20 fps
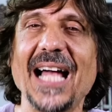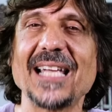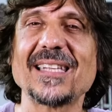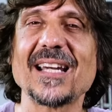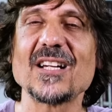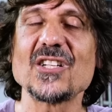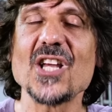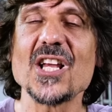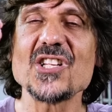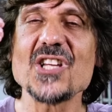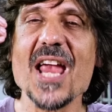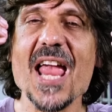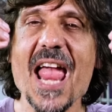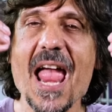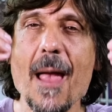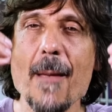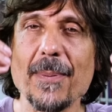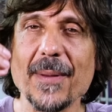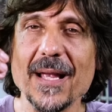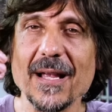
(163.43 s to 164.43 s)
A tragédia
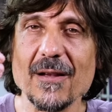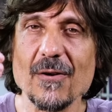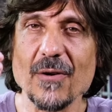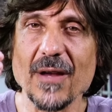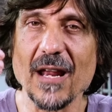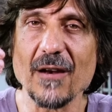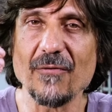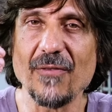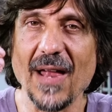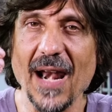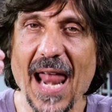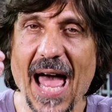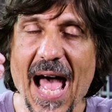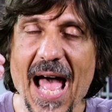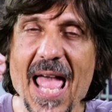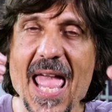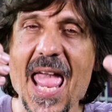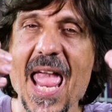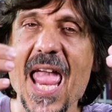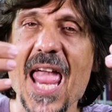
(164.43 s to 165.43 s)
épica que eu quero
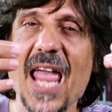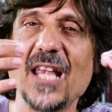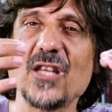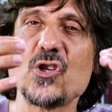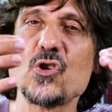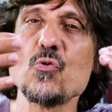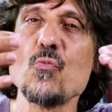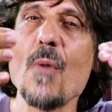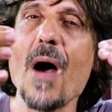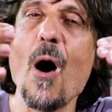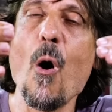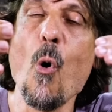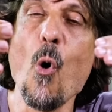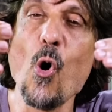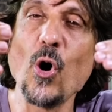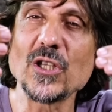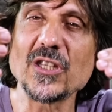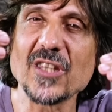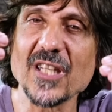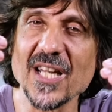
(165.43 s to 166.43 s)
falar é de uma
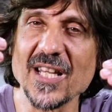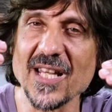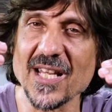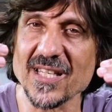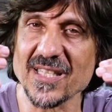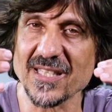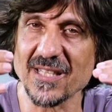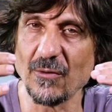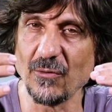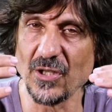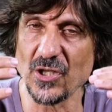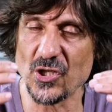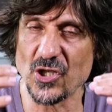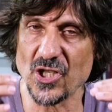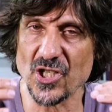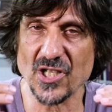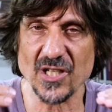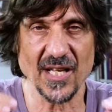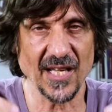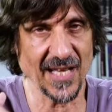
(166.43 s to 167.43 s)
outra nação
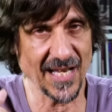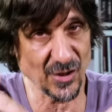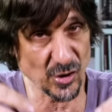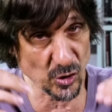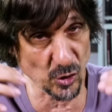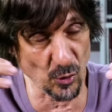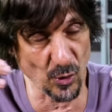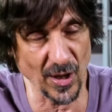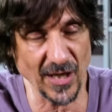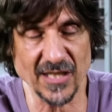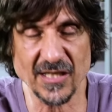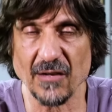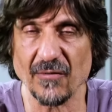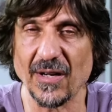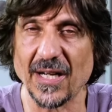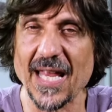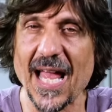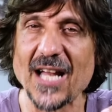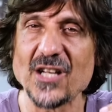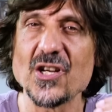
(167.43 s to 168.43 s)
indígena, nações, na
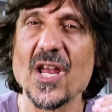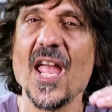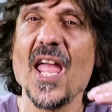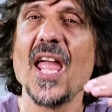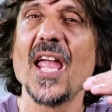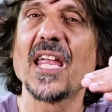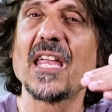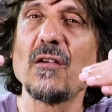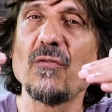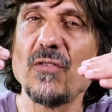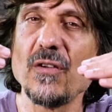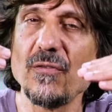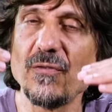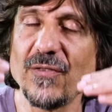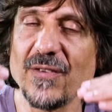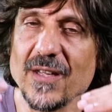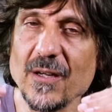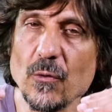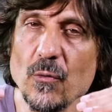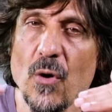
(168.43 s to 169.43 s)
verdade, que
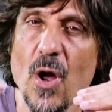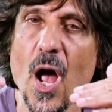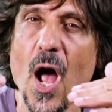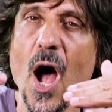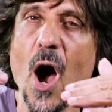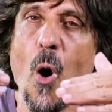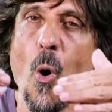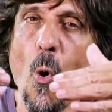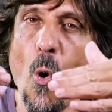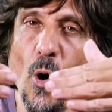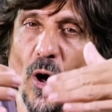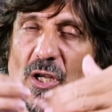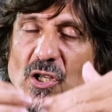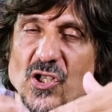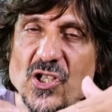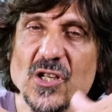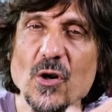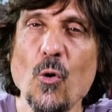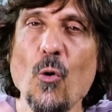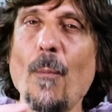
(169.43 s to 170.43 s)
viviam
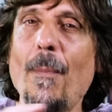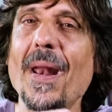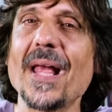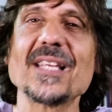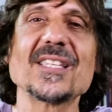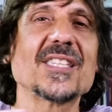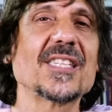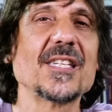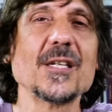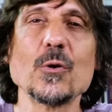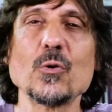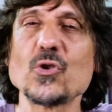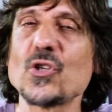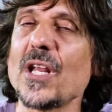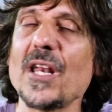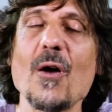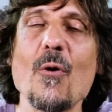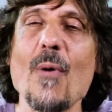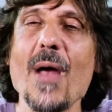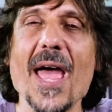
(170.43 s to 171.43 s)
onde o Brasil
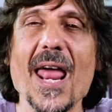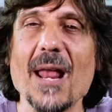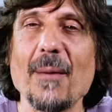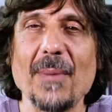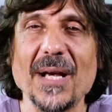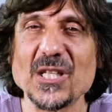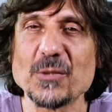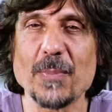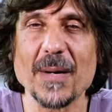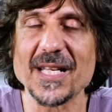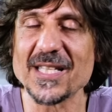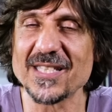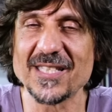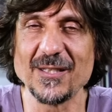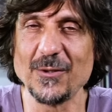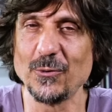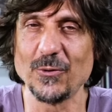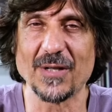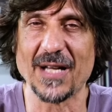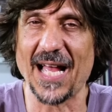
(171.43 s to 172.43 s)
já não era mais
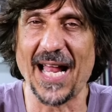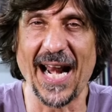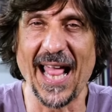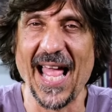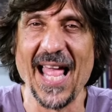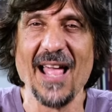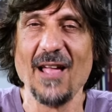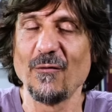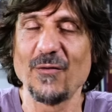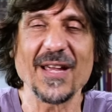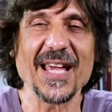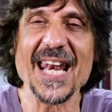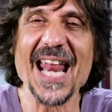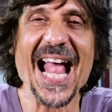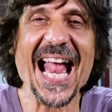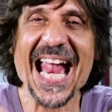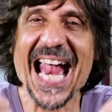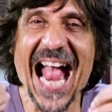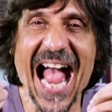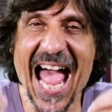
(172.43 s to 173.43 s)
Brasil, cara. Fica
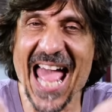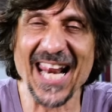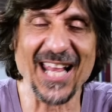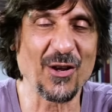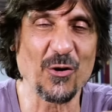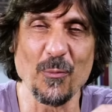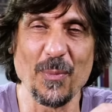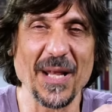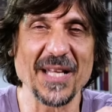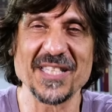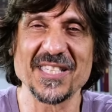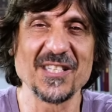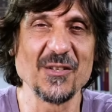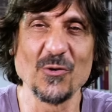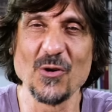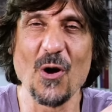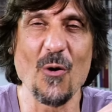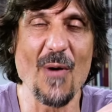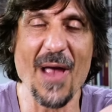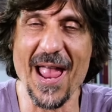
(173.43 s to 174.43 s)
na cara que o
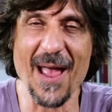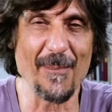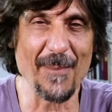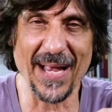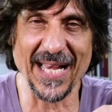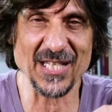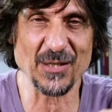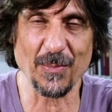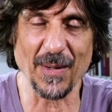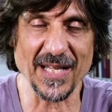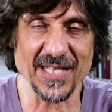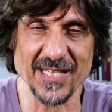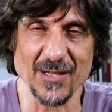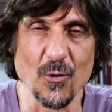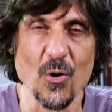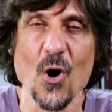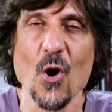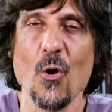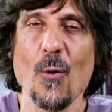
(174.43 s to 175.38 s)
Brasil não é mais Brasil.